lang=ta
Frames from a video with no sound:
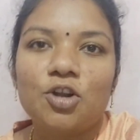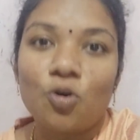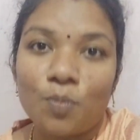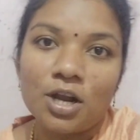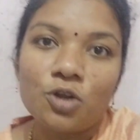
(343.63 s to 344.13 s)

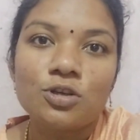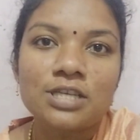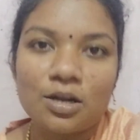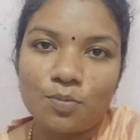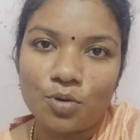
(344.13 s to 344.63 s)
டொமேட்டோஸ்
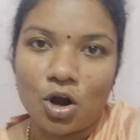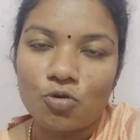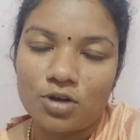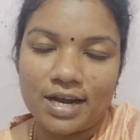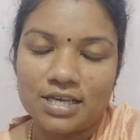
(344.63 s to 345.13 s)
அண்ட்
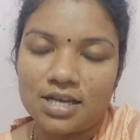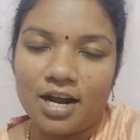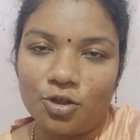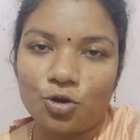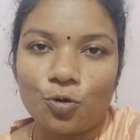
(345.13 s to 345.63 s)
ப்ரௌன் ரைஸ் தான்
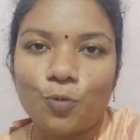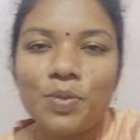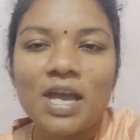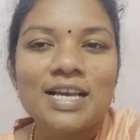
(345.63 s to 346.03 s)
எடுத்துக்கணும்